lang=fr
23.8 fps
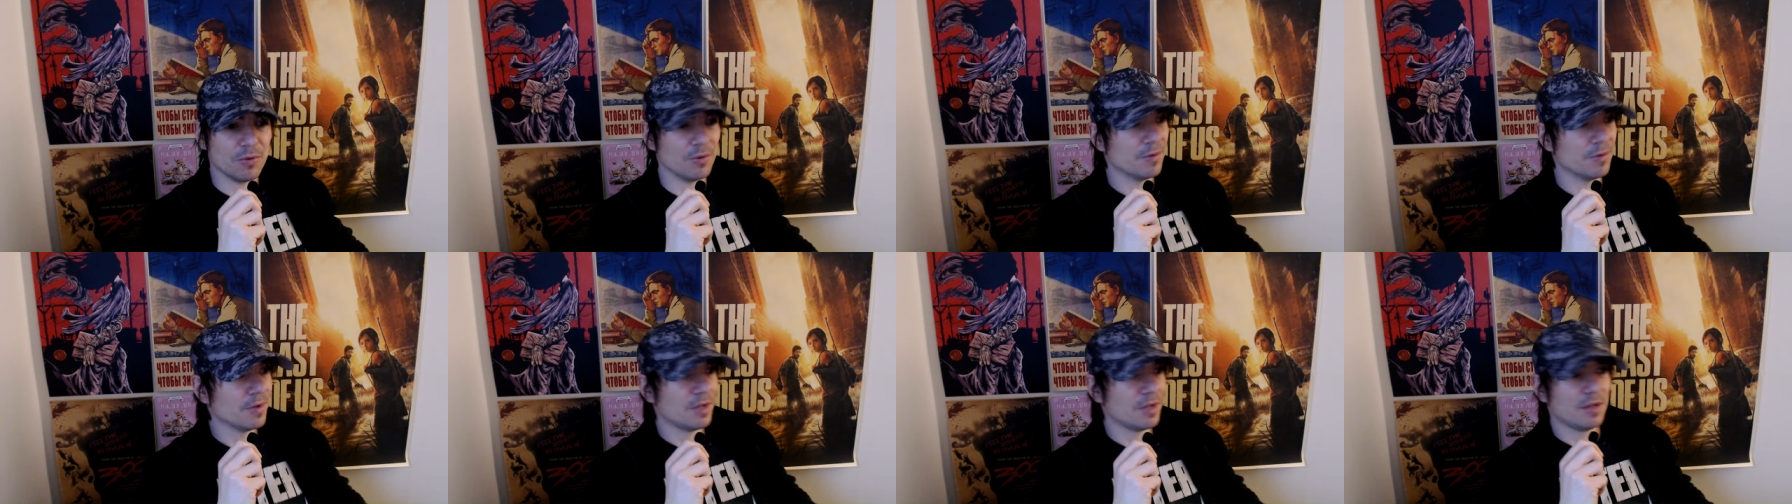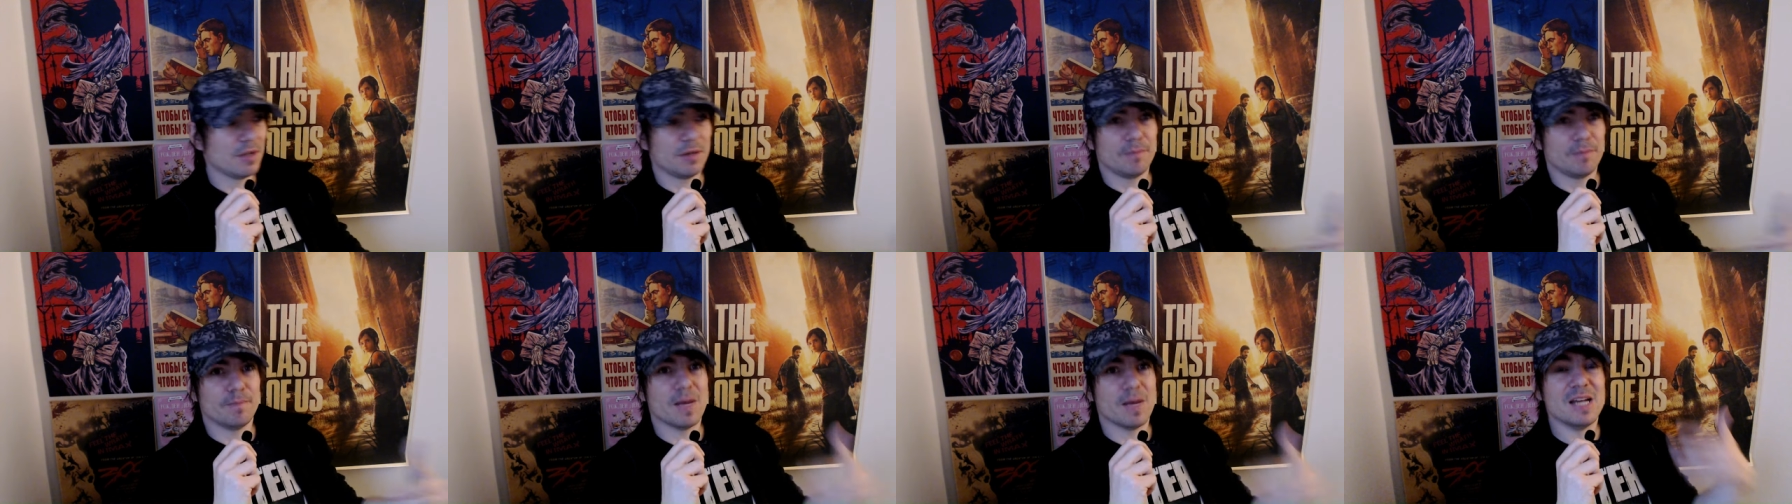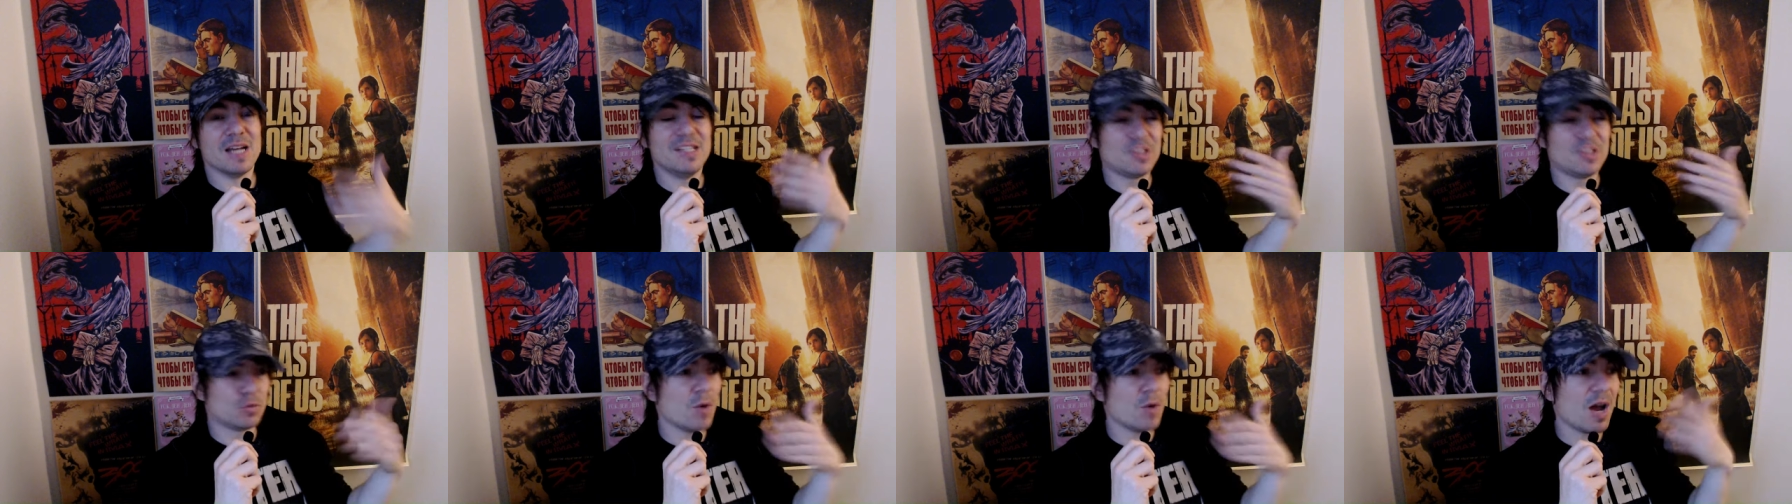Euh,
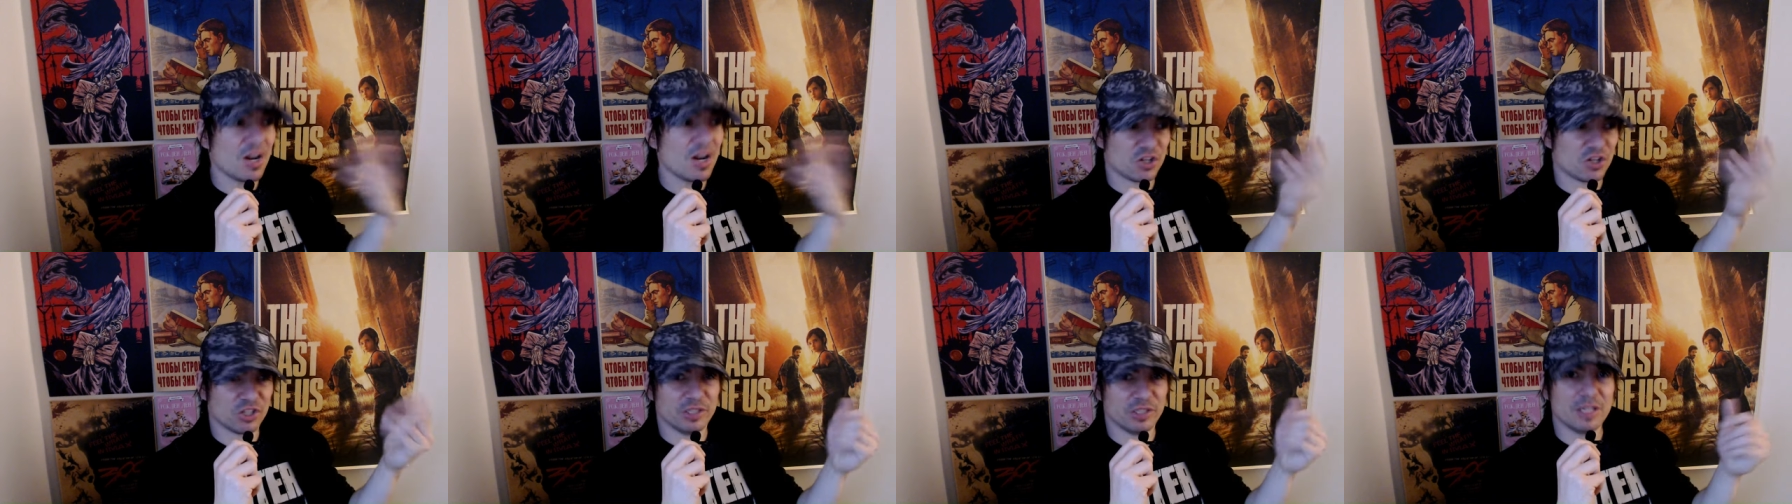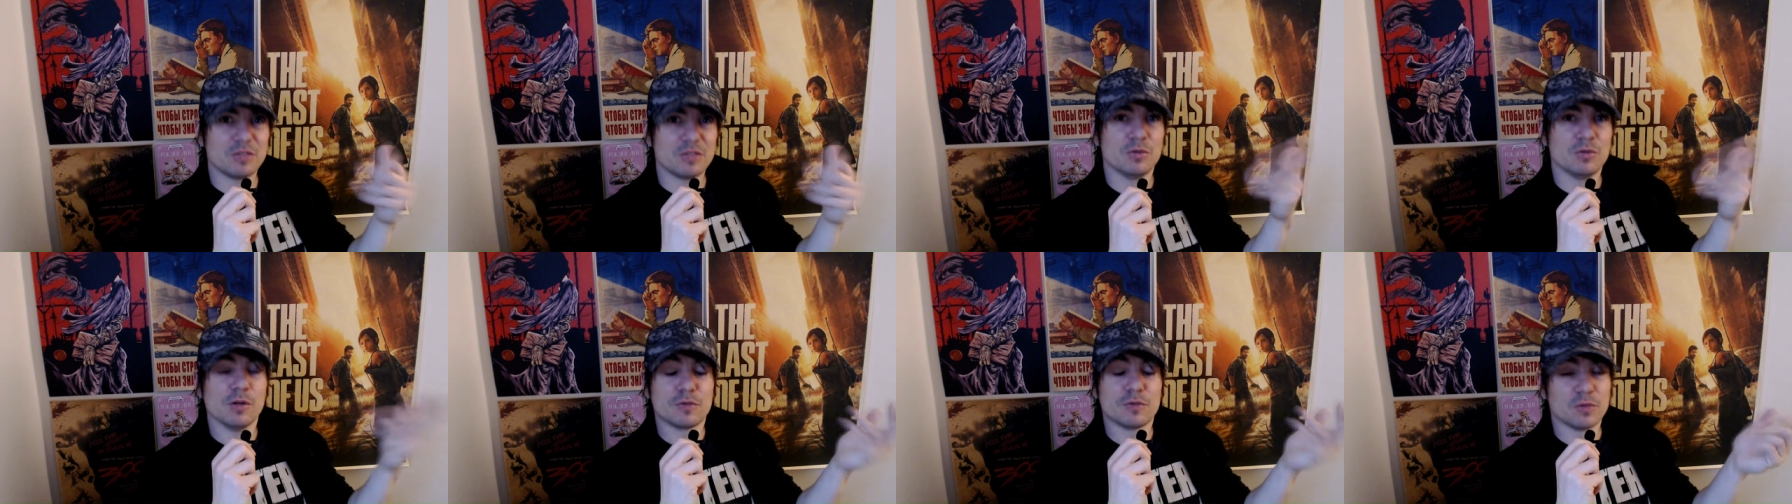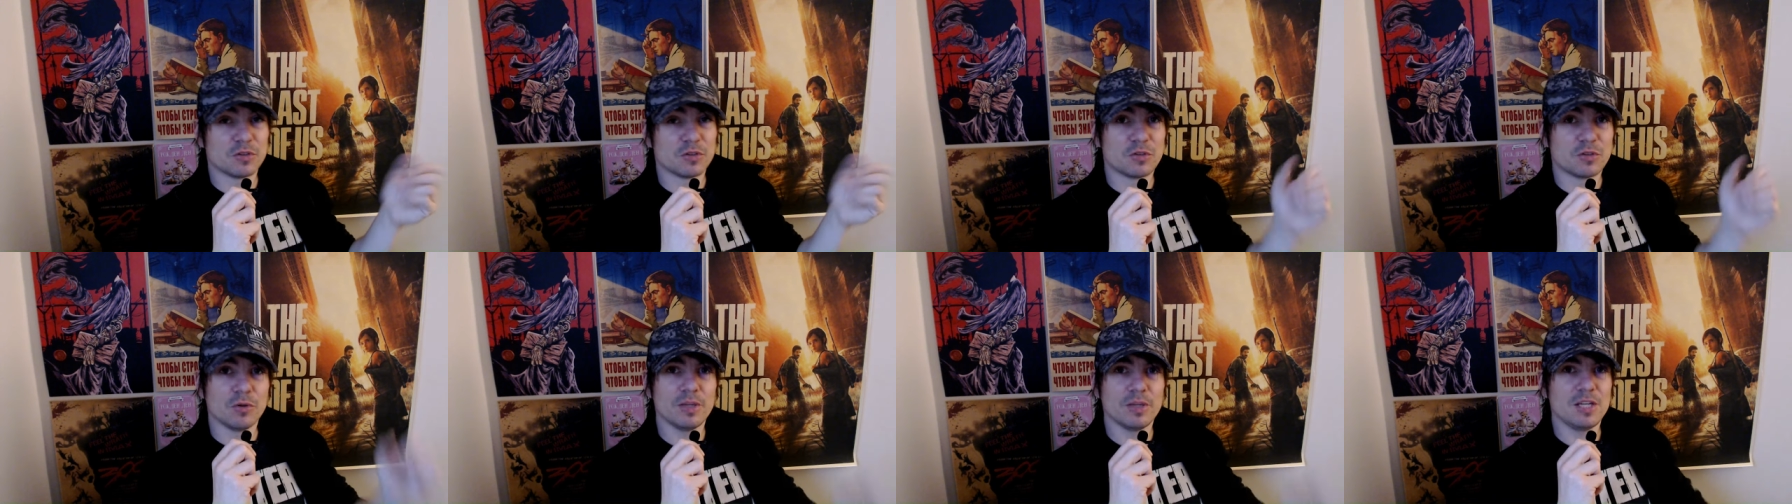bah, l'histoire, la genèse du
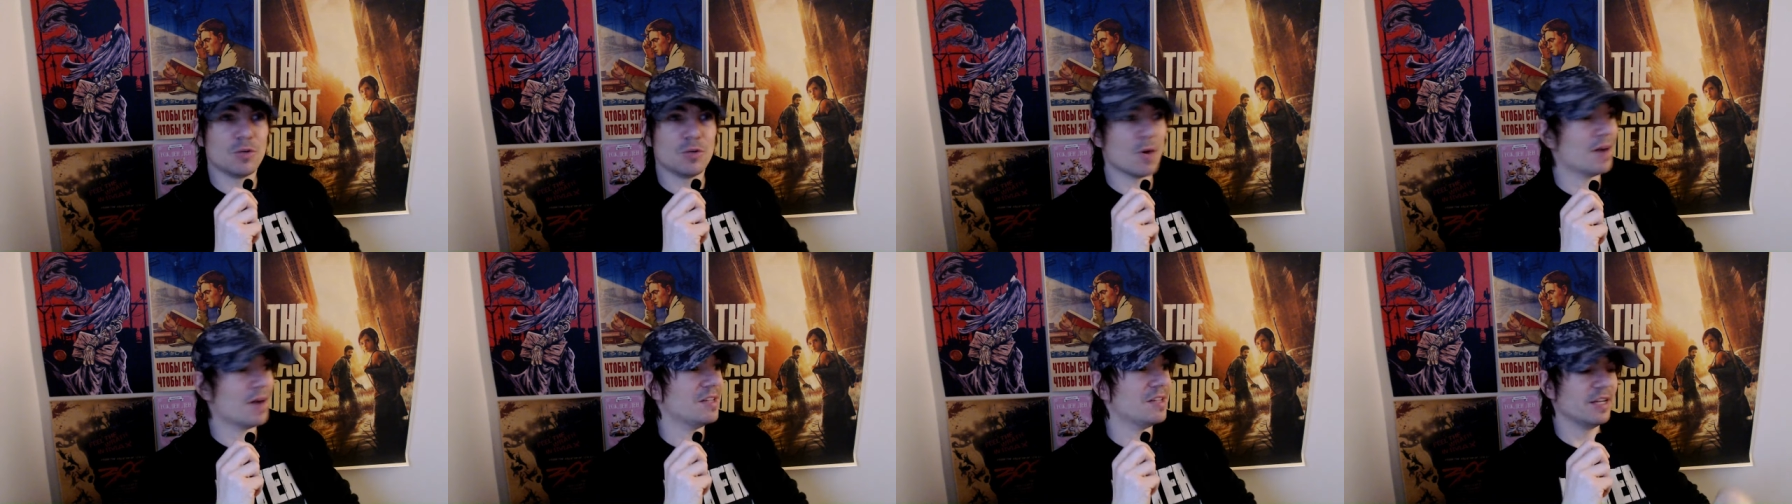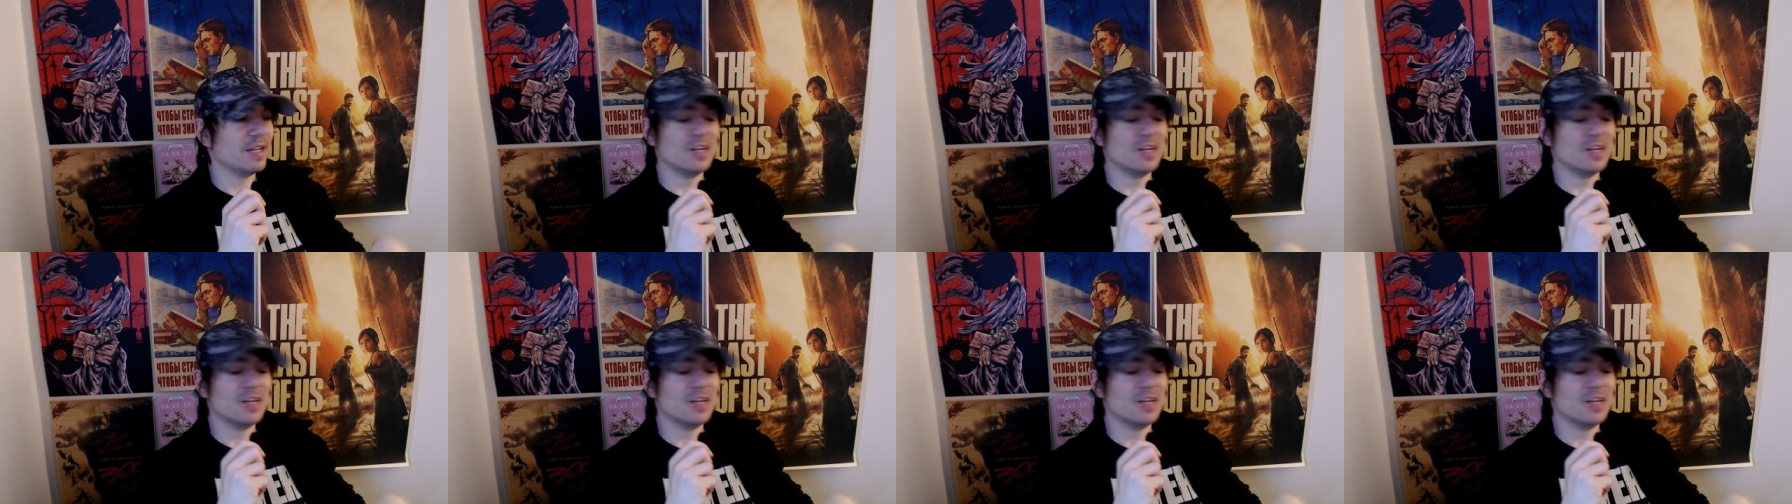Loft Story, quoi.